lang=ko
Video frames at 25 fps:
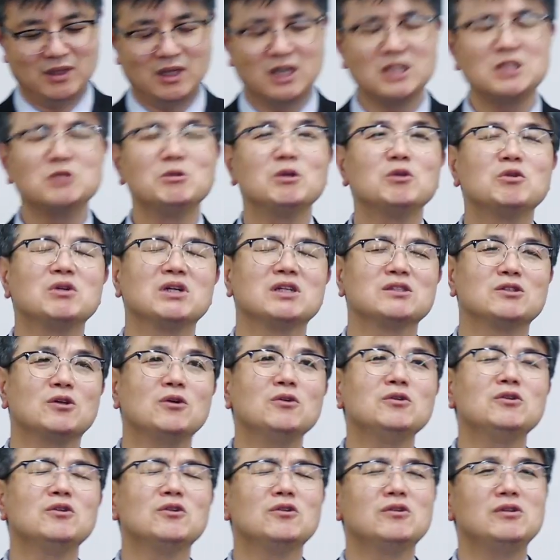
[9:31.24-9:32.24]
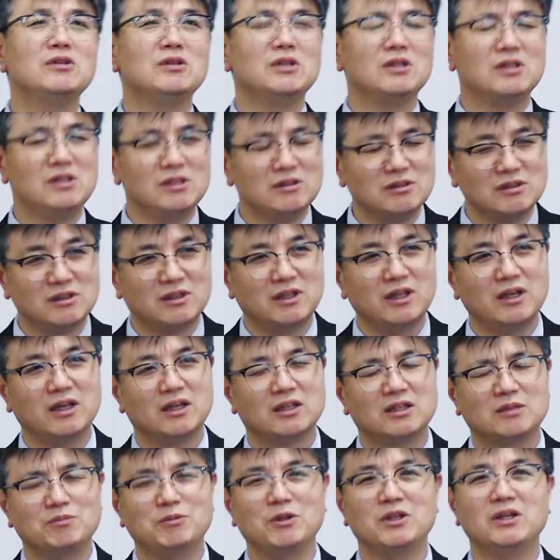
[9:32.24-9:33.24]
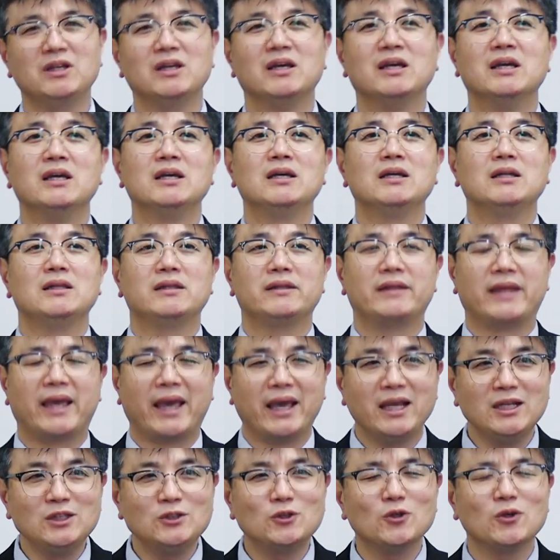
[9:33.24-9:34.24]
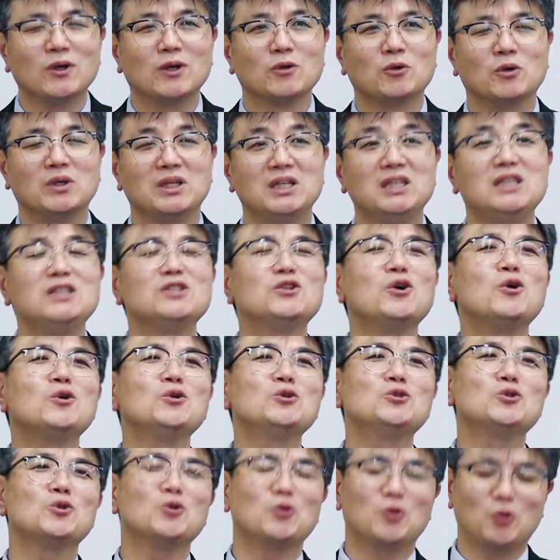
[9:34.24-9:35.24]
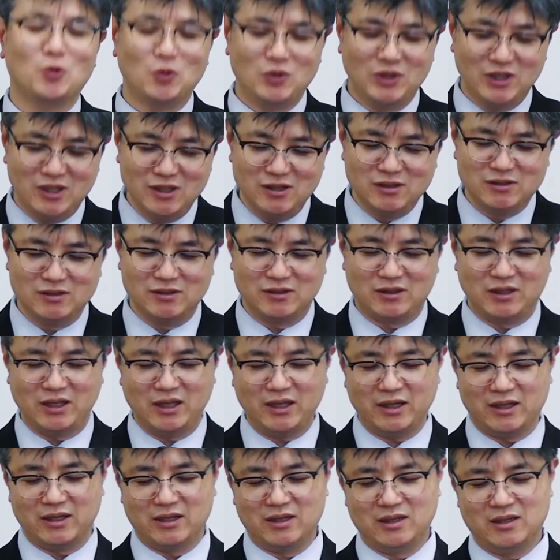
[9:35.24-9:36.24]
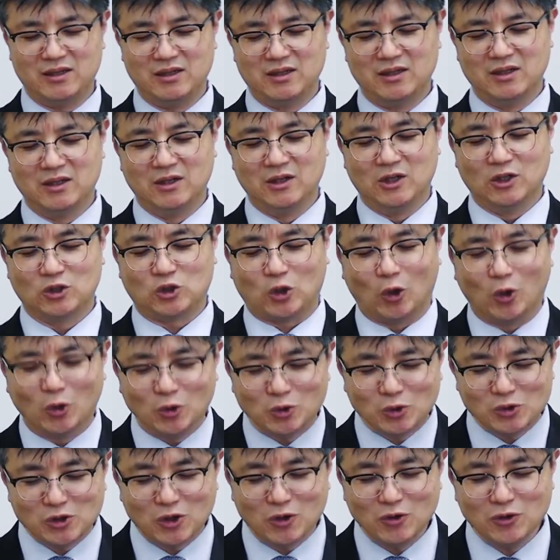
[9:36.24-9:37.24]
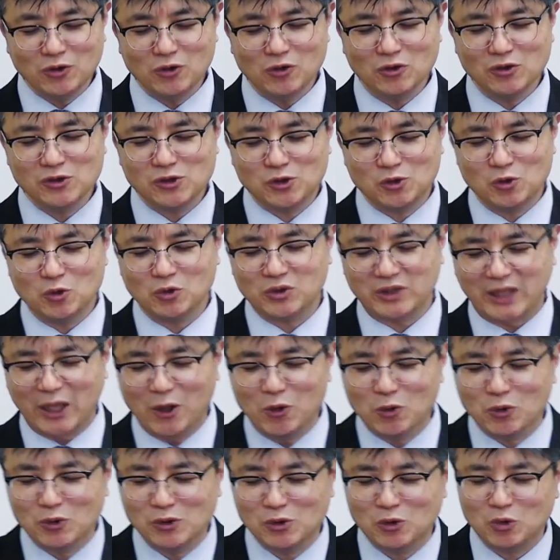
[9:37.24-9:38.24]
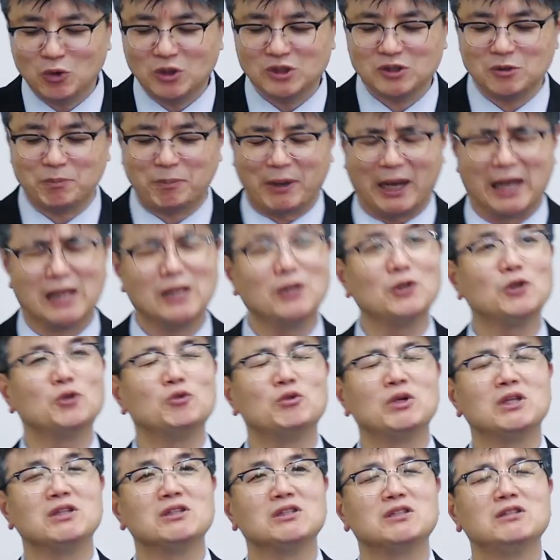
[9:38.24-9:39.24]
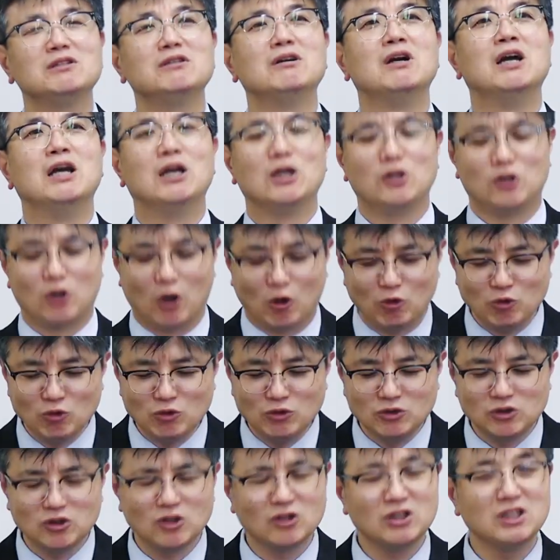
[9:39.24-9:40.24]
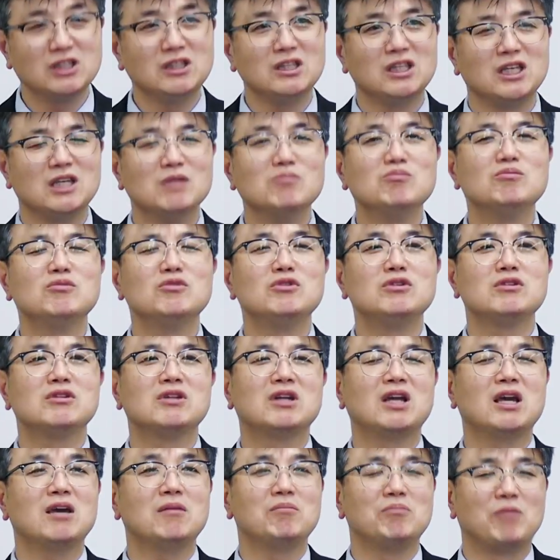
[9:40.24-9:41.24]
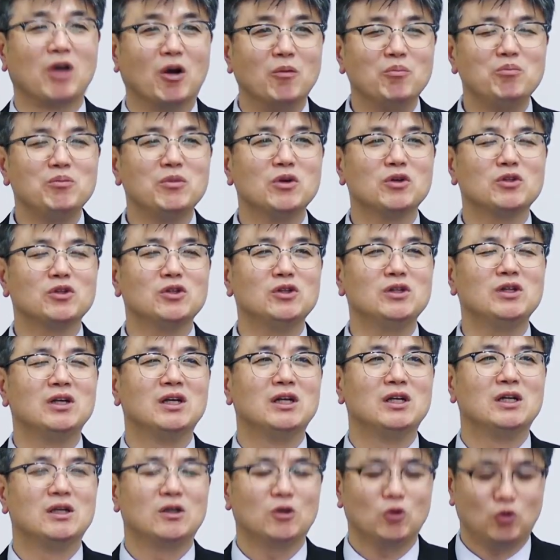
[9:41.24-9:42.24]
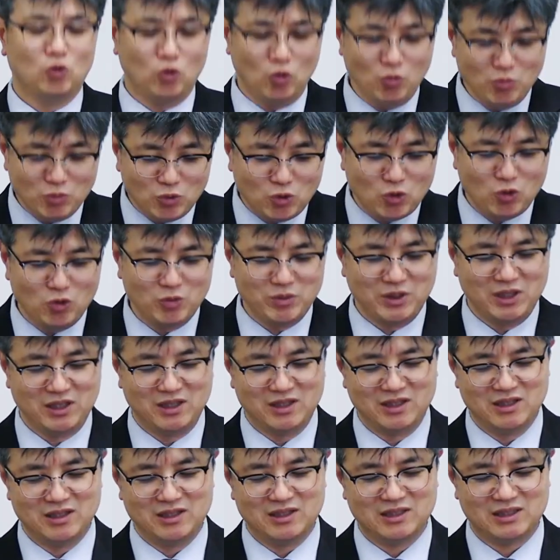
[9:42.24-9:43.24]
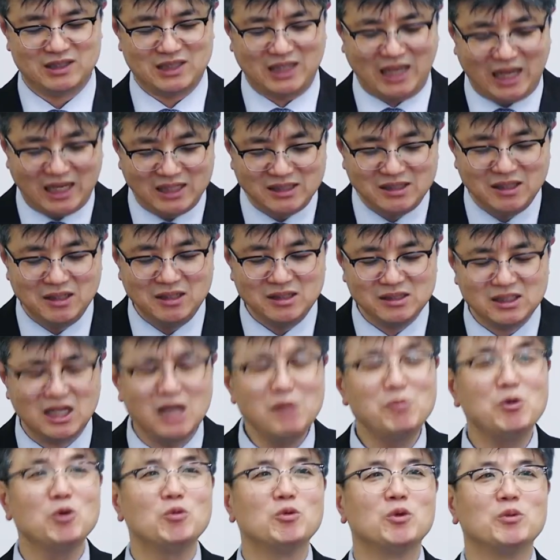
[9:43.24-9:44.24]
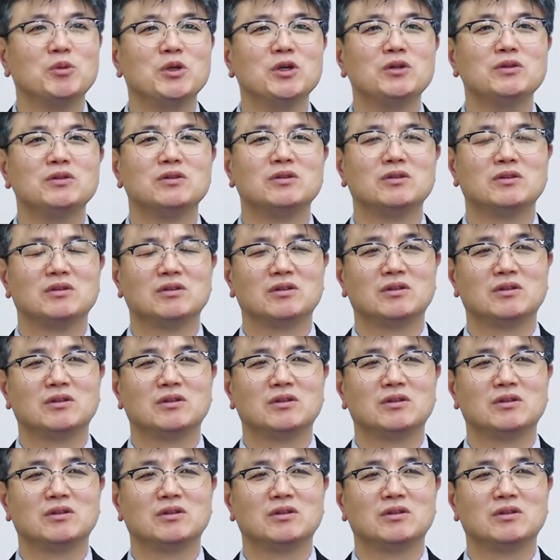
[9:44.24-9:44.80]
하지만 우리가 성경을 읽을 때 특별히 냉정하고 이성적으로 읽을 때 적어도 성경 속 내용을 통해서 발견되는 그 영웅적인 인물들의 면면을 꼼꼼히 자세히 살펴보면